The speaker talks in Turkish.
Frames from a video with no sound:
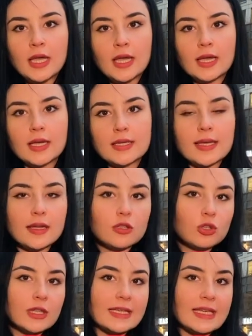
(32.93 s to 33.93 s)
Ee,
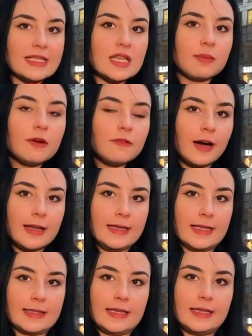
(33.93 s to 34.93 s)
senato'da yasama
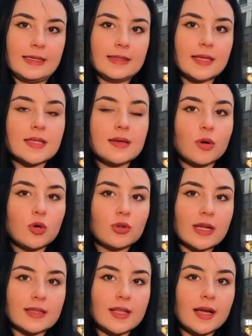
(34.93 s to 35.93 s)
faaliyetlerinde
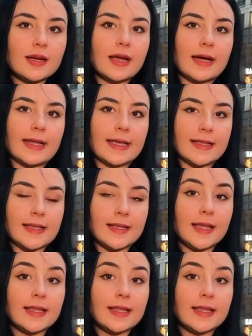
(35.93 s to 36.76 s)
demokratlarla hareket eden